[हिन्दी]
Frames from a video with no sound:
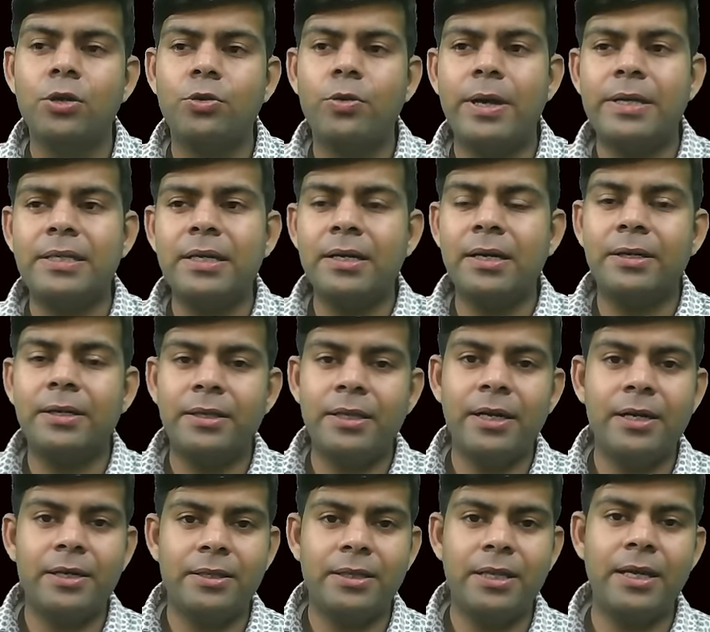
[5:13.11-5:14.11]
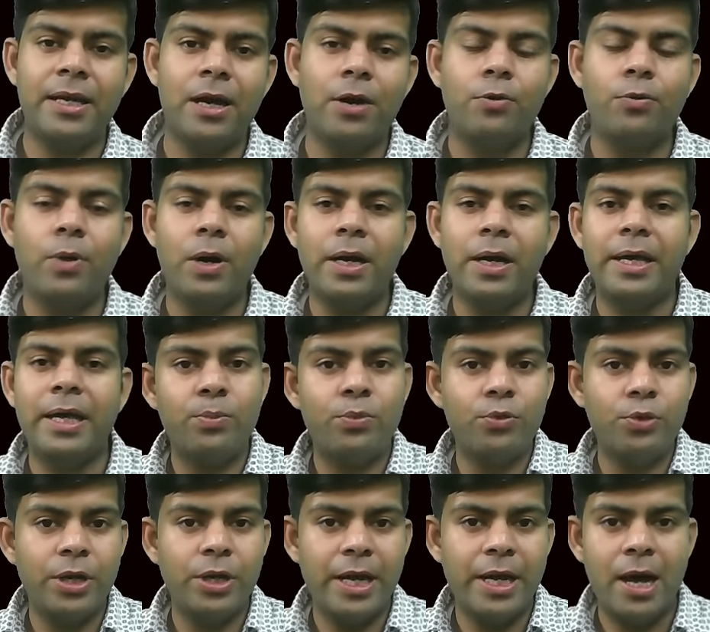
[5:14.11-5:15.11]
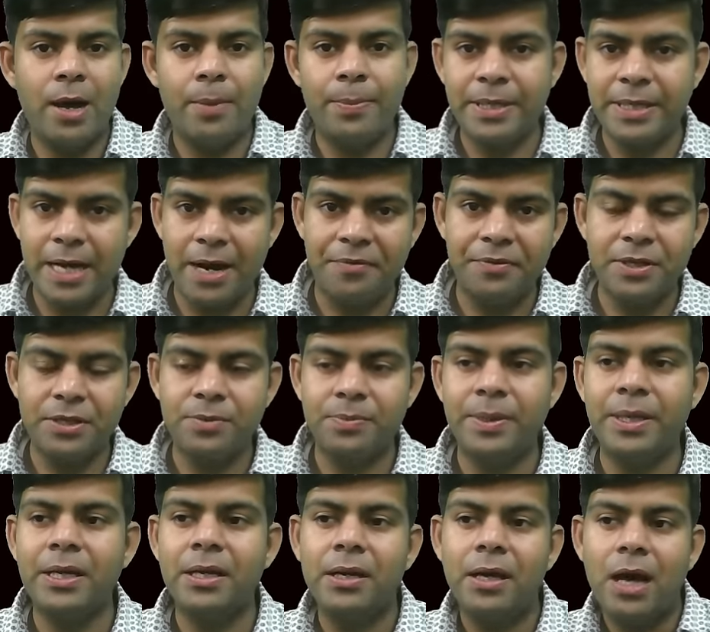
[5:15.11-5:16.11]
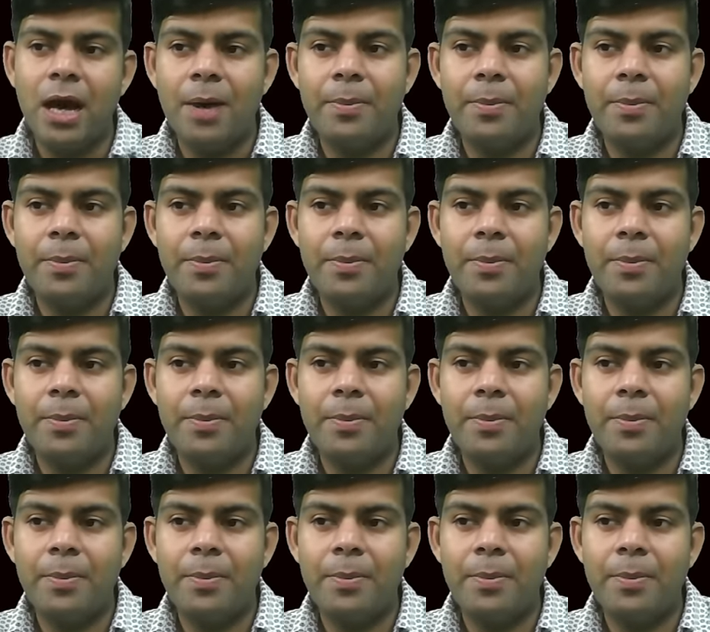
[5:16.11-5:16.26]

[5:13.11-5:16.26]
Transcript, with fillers: तो ऐसा करते करते क्या हुआ एक पूरे यहाँ पे ट्रेवल्स में